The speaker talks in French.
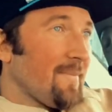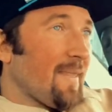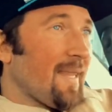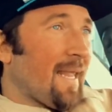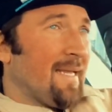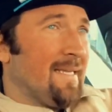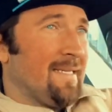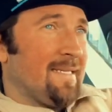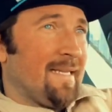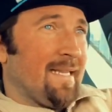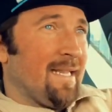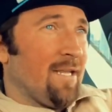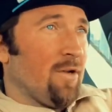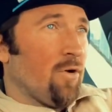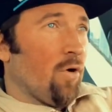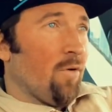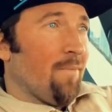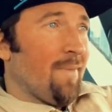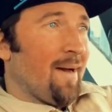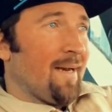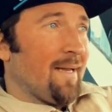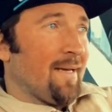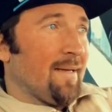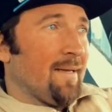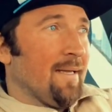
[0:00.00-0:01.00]
c'est des gros
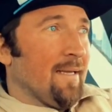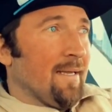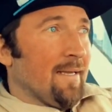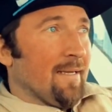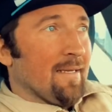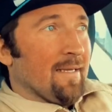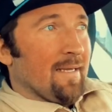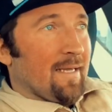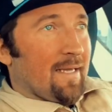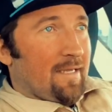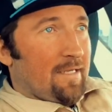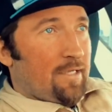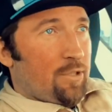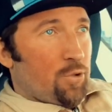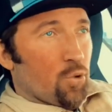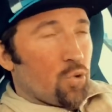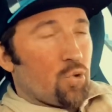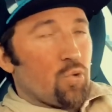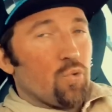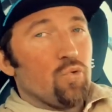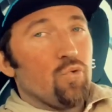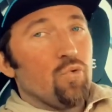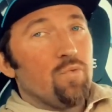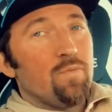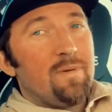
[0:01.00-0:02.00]
malins. Et
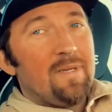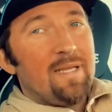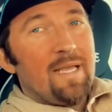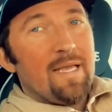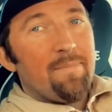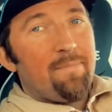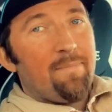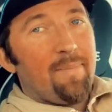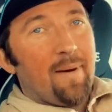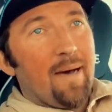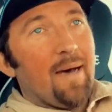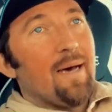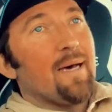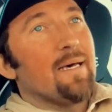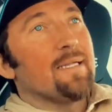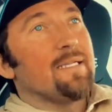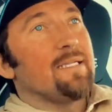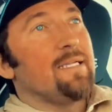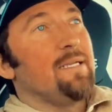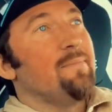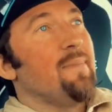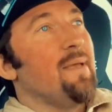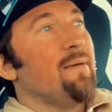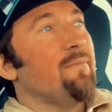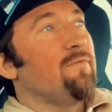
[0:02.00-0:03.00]
surtout, n'oubliez pas,
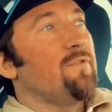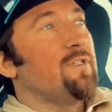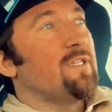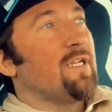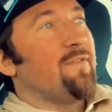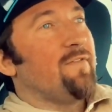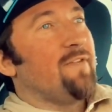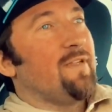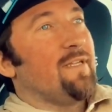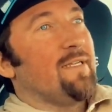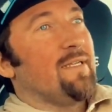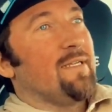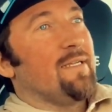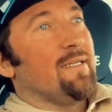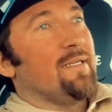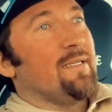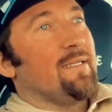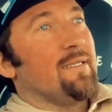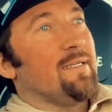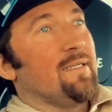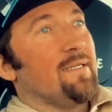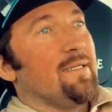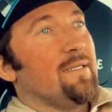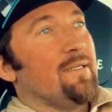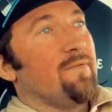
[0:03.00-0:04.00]
si même vous avez,
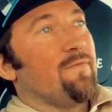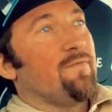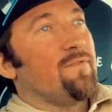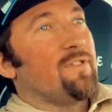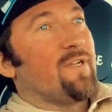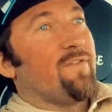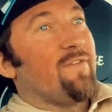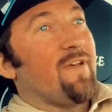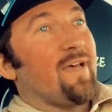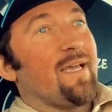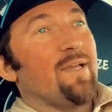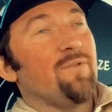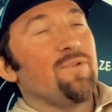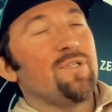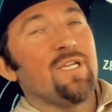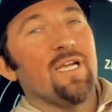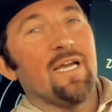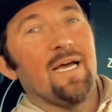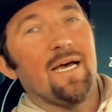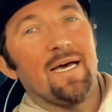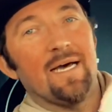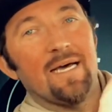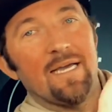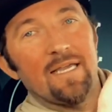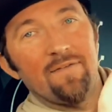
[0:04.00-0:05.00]
vous avez réussi
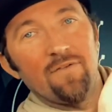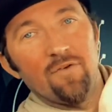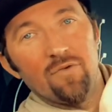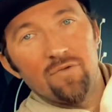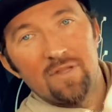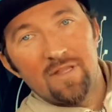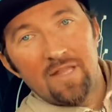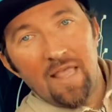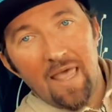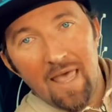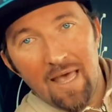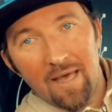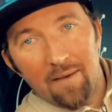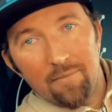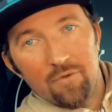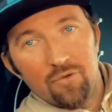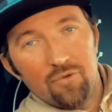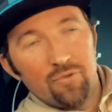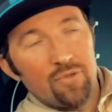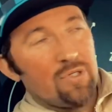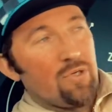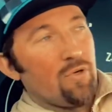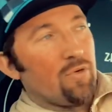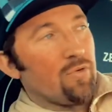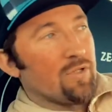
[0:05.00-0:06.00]
à arriver au terme de
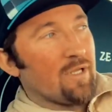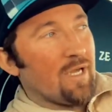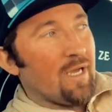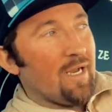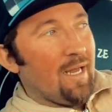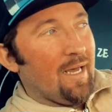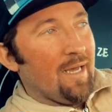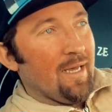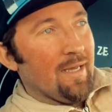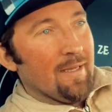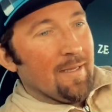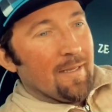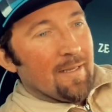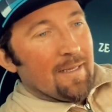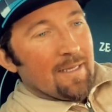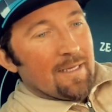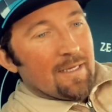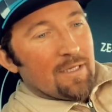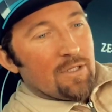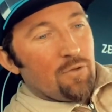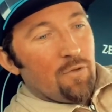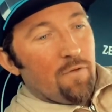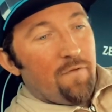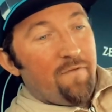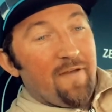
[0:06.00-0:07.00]
ce contrat-là,
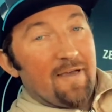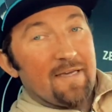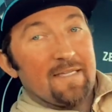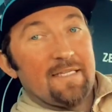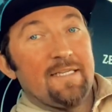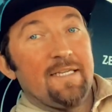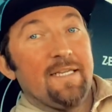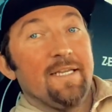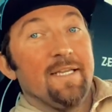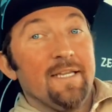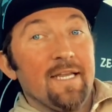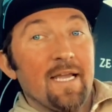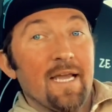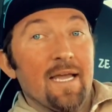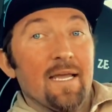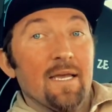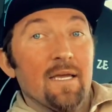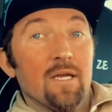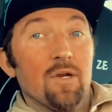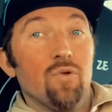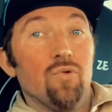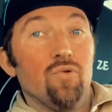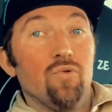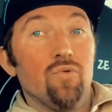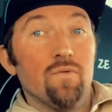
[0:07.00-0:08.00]
de faire signer
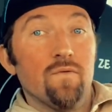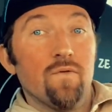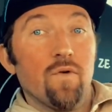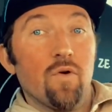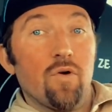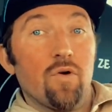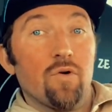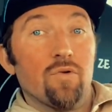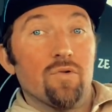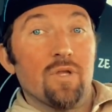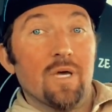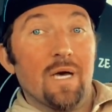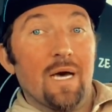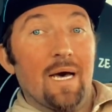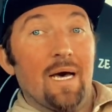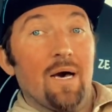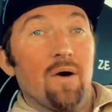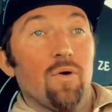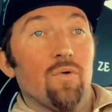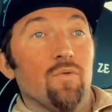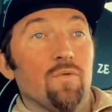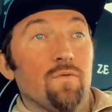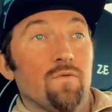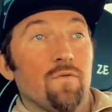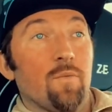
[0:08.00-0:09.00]
le nouveau contrat
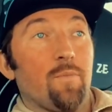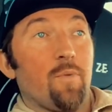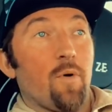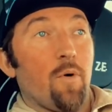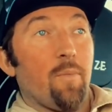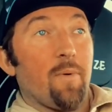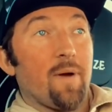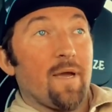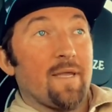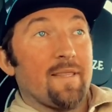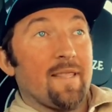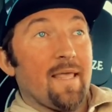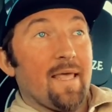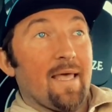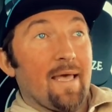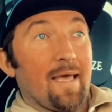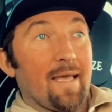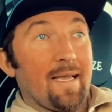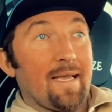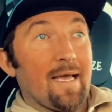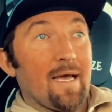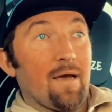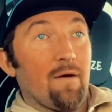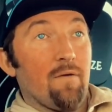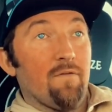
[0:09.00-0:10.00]
au nouveau propriétaire,
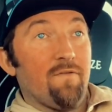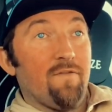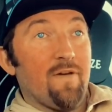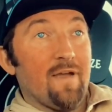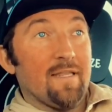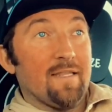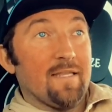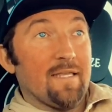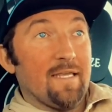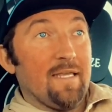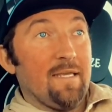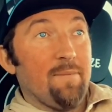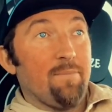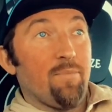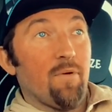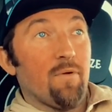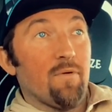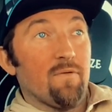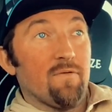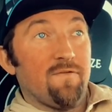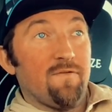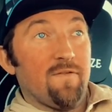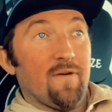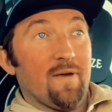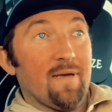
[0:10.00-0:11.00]
car en fait, il prend
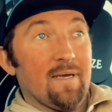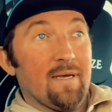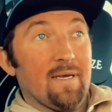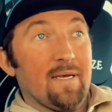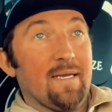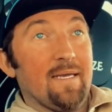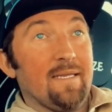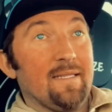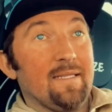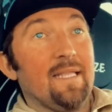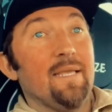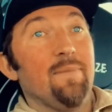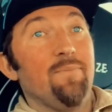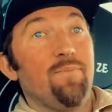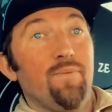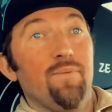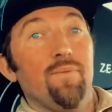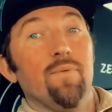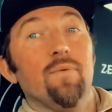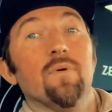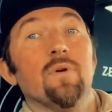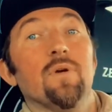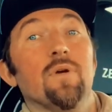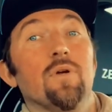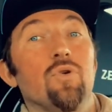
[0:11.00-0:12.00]
fin et
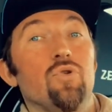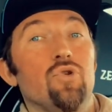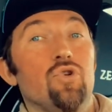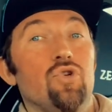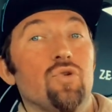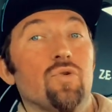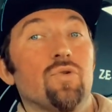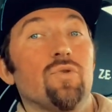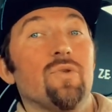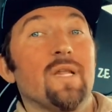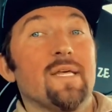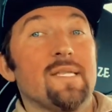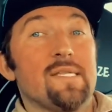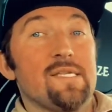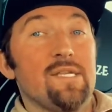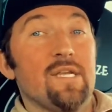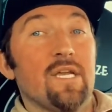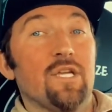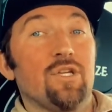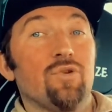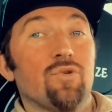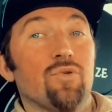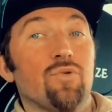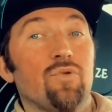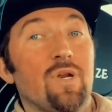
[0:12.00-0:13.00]
début le jour de la
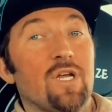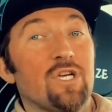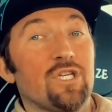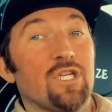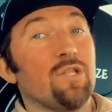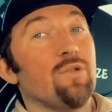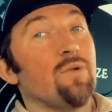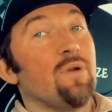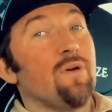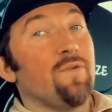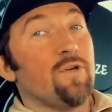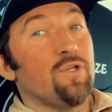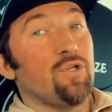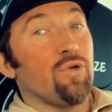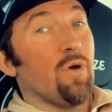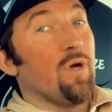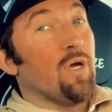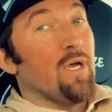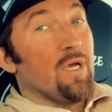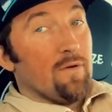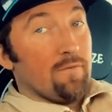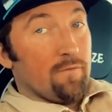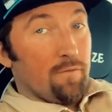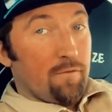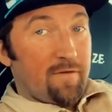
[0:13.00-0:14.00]
signature de l'achat de la voiture.
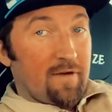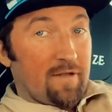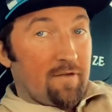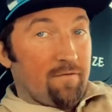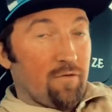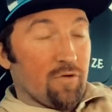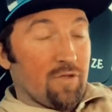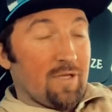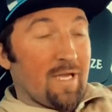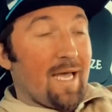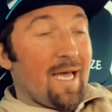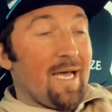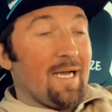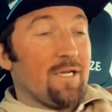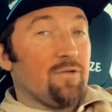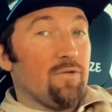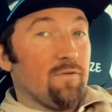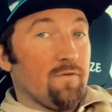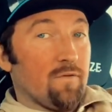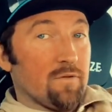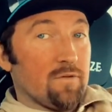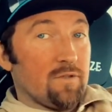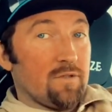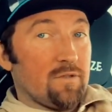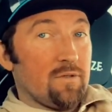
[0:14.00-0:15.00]
Vous faites votre acte de
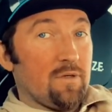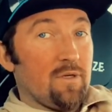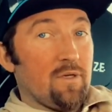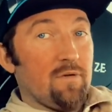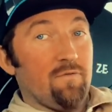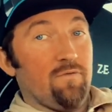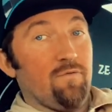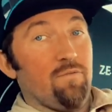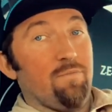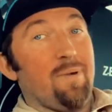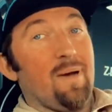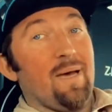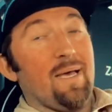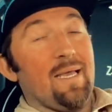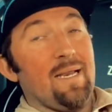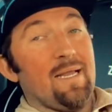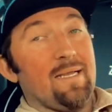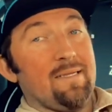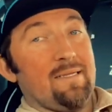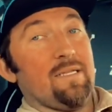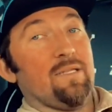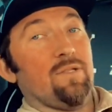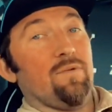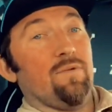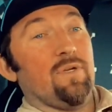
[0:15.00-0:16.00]
vente, vous barrez la
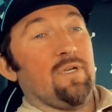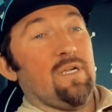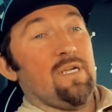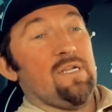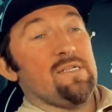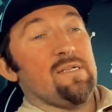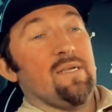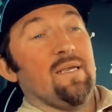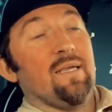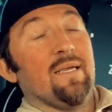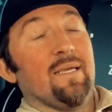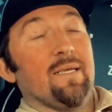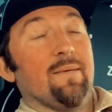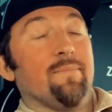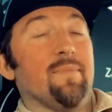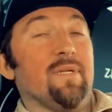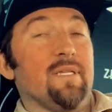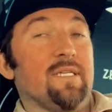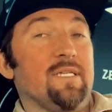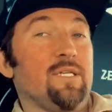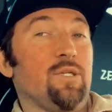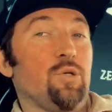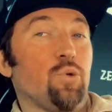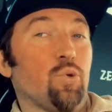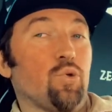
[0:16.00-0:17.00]
carte grise, mais
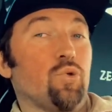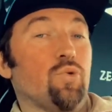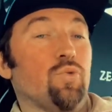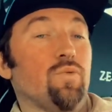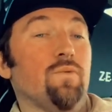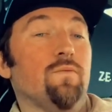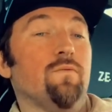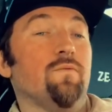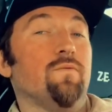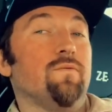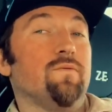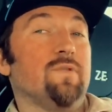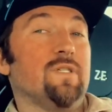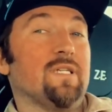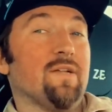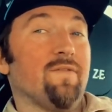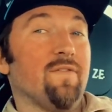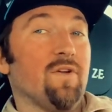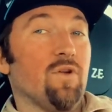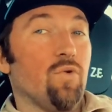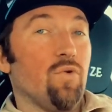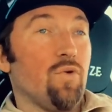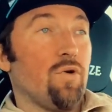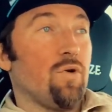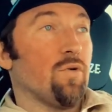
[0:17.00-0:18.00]
surtout, vous
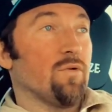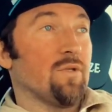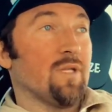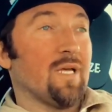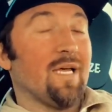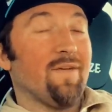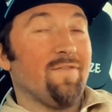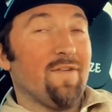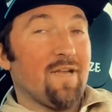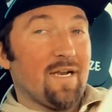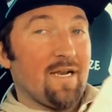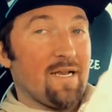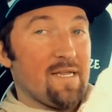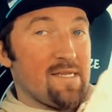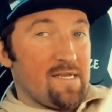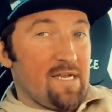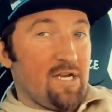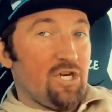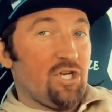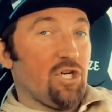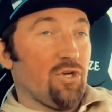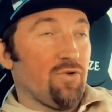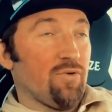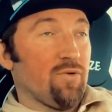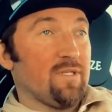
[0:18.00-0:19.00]
avez le contrat avec les
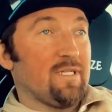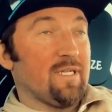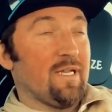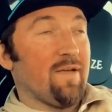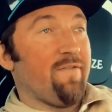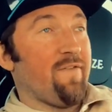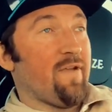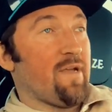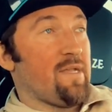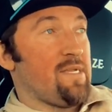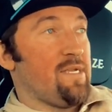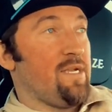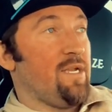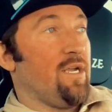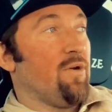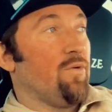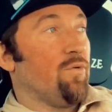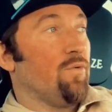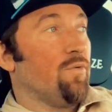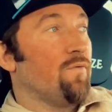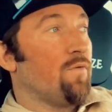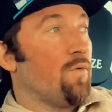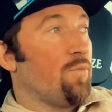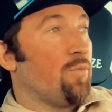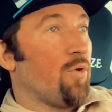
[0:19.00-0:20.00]
échéances à faire signer au
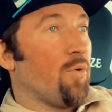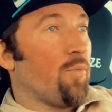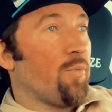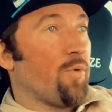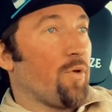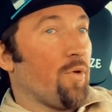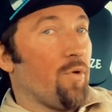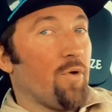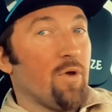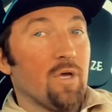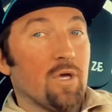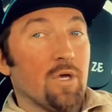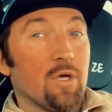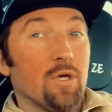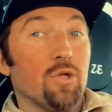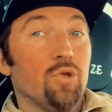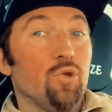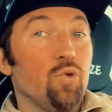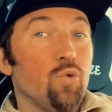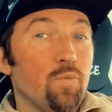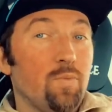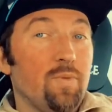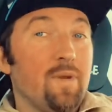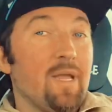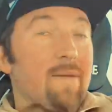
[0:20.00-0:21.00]
nouveau propriétaire.
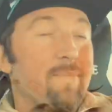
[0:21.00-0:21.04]
N'oubliez